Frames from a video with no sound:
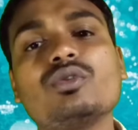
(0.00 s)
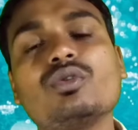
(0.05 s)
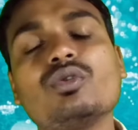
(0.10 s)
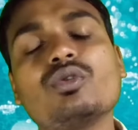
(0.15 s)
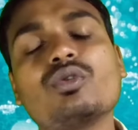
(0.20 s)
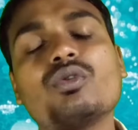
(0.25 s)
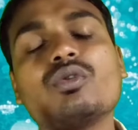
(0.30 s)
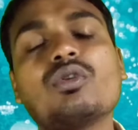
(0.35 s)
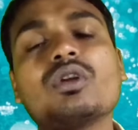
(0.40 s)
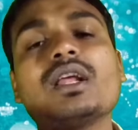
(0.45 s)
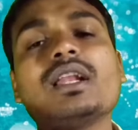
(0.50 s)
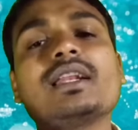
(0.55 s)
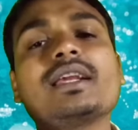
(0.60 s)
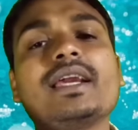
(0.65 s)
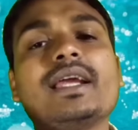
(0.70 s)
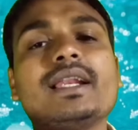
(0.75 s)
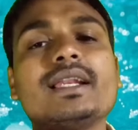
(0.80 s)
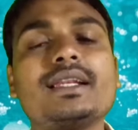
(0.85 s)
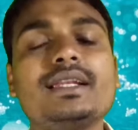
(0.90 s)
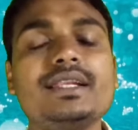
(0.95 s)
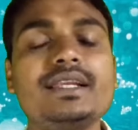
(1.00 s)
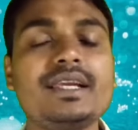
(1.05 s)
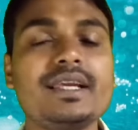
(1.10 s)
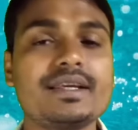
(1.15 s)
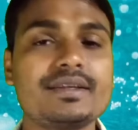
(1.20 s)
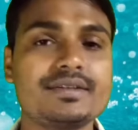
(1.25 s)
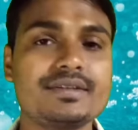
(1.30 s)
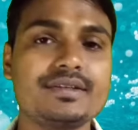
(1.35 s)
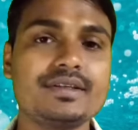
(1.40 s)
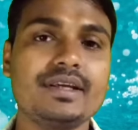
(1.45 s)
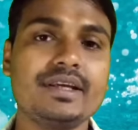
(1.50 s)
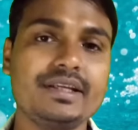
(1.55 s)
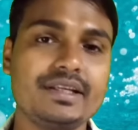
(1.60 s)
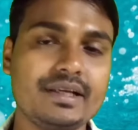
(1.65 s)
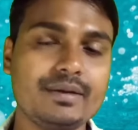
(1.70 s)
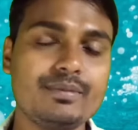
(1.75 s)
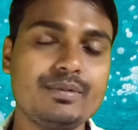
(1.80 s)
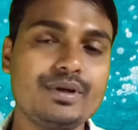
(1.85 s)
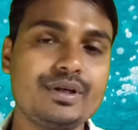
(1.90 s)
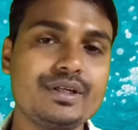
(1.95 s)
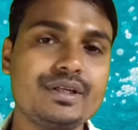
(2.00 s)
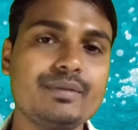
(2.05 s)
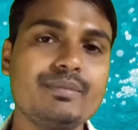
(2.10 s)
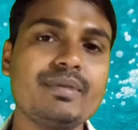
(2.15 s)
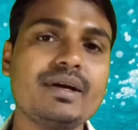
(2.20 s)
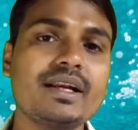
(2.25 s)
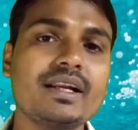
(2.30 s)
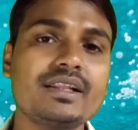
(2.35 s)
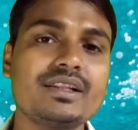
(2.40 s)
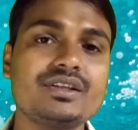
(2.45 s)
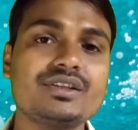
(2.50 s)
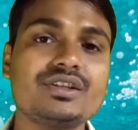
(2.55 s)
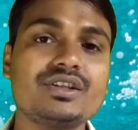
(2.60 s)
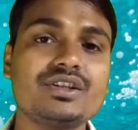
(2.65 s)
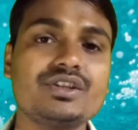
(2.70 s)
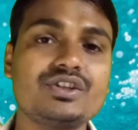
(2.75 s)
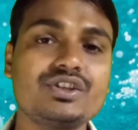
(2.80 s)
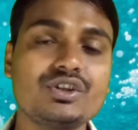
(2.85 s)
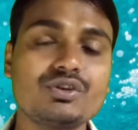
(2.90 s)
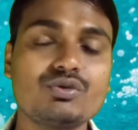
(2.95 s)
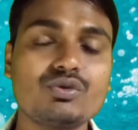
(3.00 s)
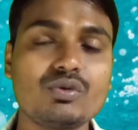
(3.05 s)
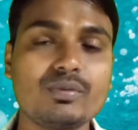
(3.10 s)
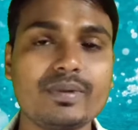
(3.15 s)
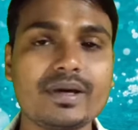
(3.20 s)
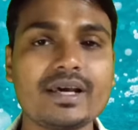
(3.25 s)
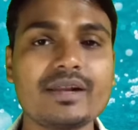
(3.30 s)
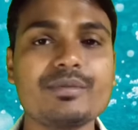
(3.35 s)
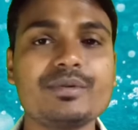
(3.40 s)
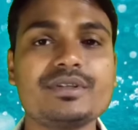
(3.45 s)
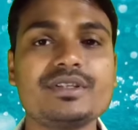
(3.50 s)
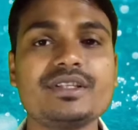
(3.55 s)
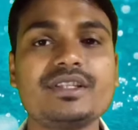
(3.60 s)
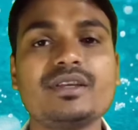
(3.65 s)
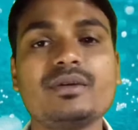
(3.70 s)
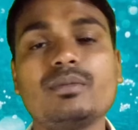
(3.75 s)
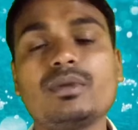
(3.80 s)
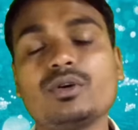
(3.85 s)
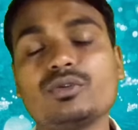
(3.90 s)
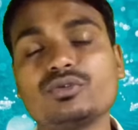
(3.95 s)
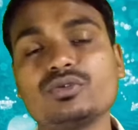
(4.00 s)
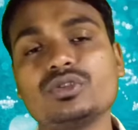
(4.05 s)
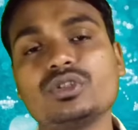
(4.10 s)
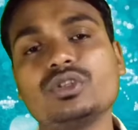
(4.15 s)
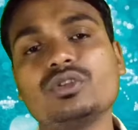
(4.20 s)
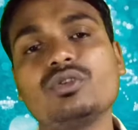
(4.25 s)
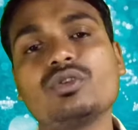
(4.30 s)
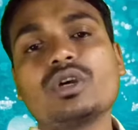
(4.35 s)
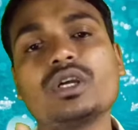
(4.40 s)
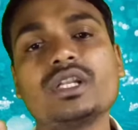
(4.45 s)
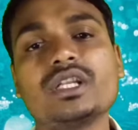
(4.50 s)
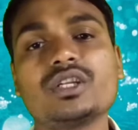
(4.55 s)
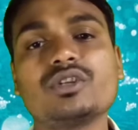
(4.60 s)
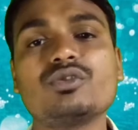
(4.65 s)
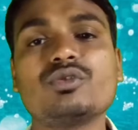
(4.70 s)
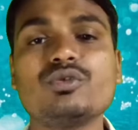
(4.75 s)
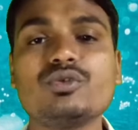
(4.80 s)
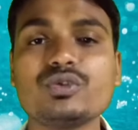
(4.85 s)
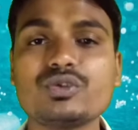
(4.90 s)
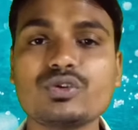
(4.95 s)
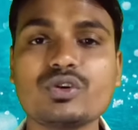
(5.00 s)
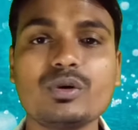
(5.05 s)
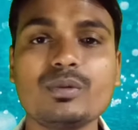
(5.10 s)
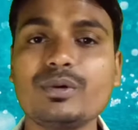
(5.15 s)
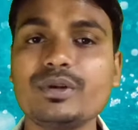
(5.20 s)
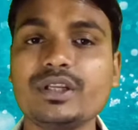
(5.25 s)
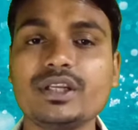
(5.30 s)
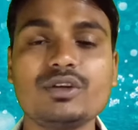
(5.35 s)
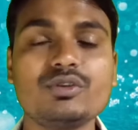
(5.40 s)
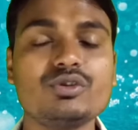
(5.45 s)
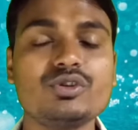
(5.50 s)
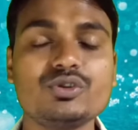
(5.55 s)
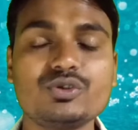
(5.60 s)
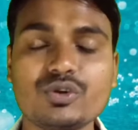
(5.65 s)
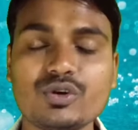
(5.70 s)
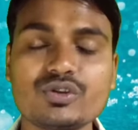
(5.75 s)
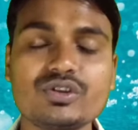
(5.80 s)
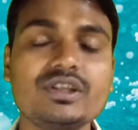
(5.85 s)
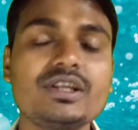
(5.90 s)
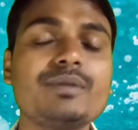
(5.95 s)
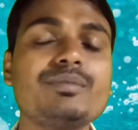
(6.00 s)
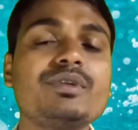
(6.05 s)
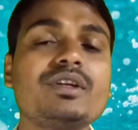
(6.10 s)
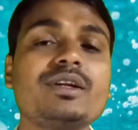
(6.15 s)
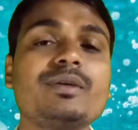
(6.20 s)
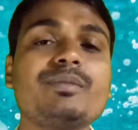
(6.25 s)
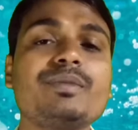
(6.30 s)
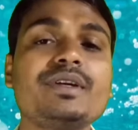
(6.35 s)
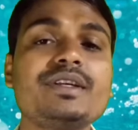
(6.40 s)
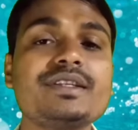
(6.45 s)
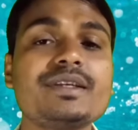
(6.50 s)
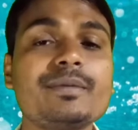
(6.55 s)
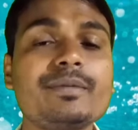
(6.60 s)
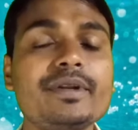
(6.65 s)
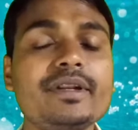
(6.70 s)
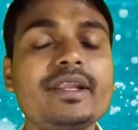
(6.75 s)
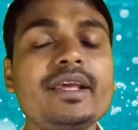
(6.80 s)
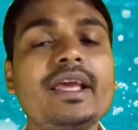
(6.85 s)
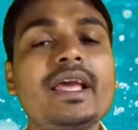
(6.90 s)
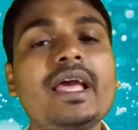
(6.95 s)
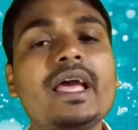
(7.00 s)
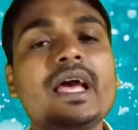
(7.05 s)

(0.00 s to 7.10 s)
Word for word: তো কোরাল ক্যাল ডিএক্স এই ট্যাবলেটটি বাংলাদেশের যে কোনো ফার্মেসিতে বা ওষুধের দোকানে একটু খোঁজ খবর নিলে অতি সহজেই আপনারা পেয়ে যাবেন